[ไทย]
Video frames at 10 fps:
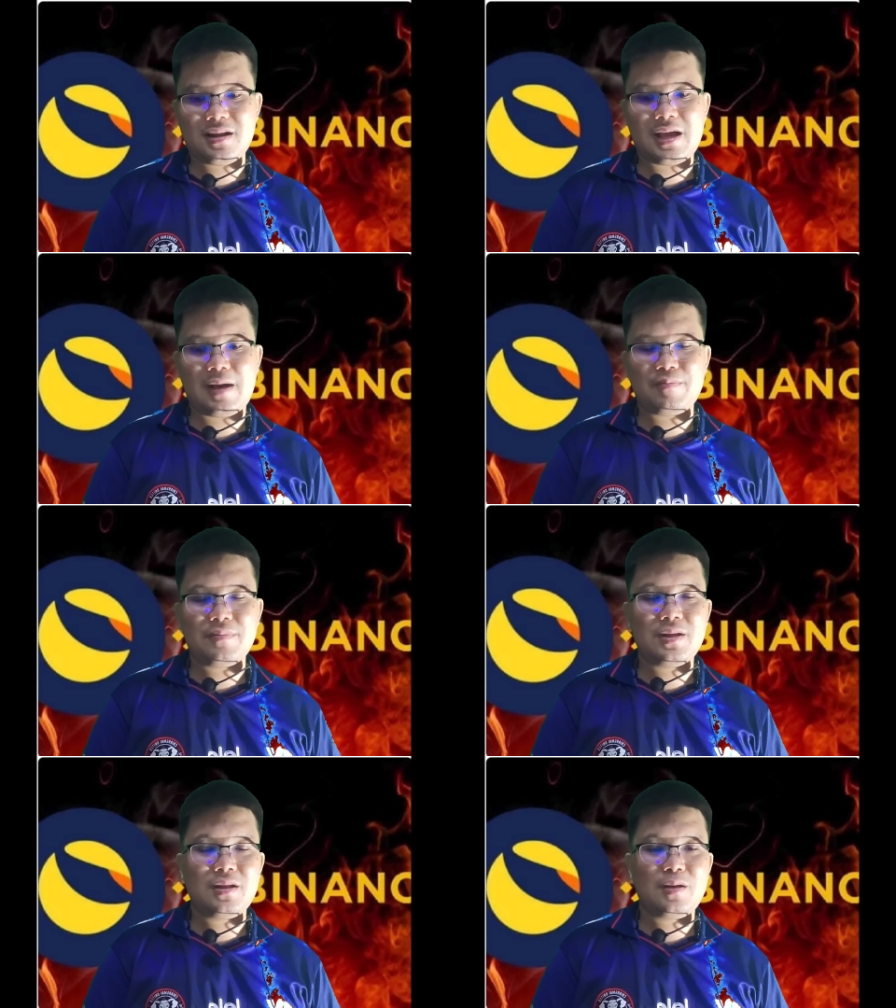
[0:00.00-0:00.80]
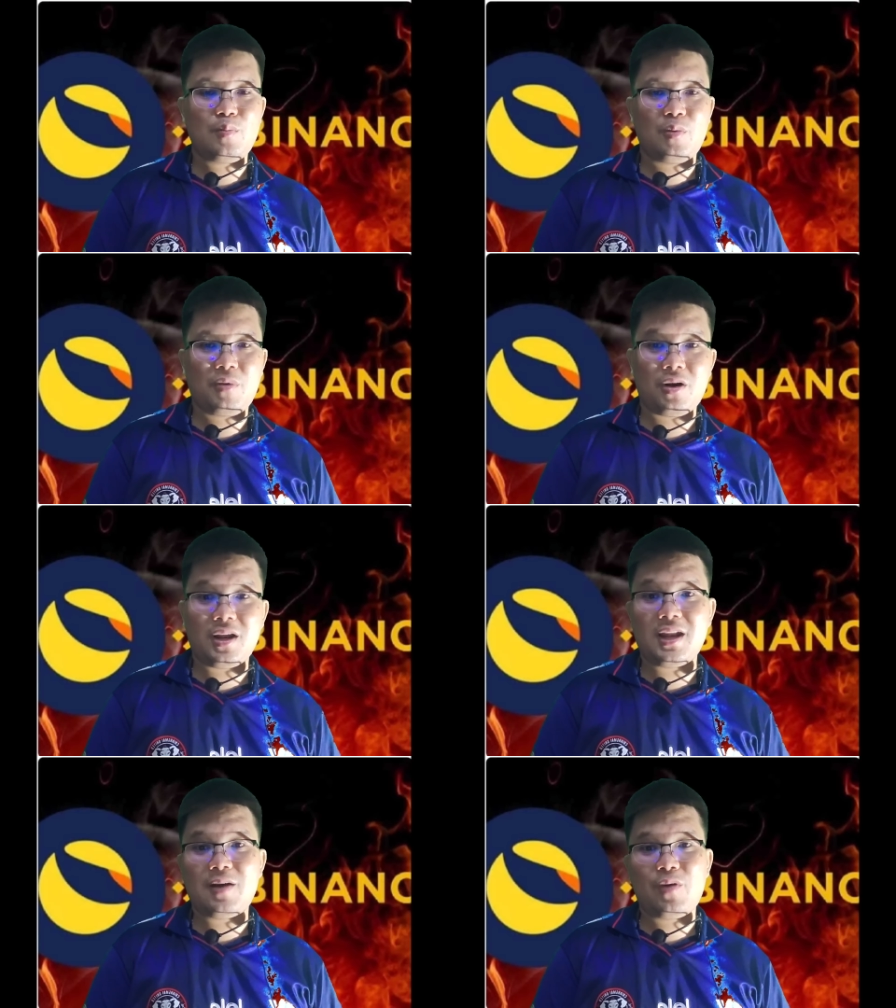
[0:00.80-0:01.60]
นะครับผมบอก
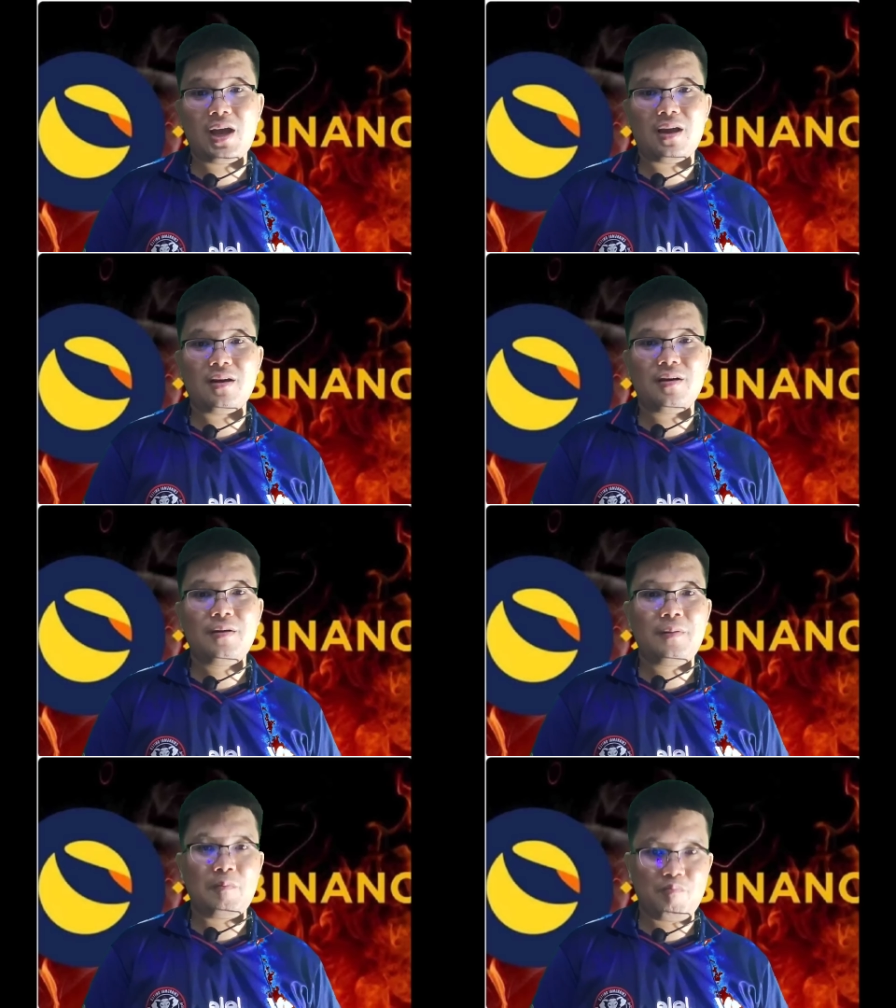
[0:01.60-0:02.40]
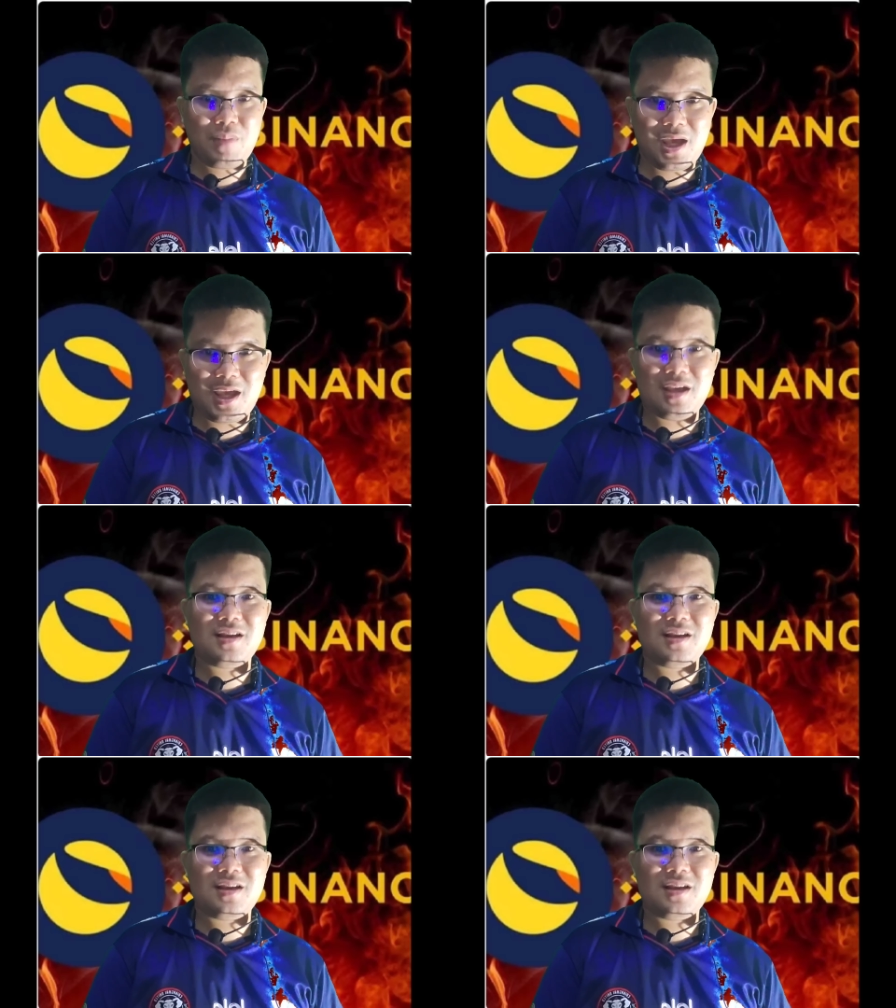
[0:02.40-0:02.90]
เลยนะว่ามี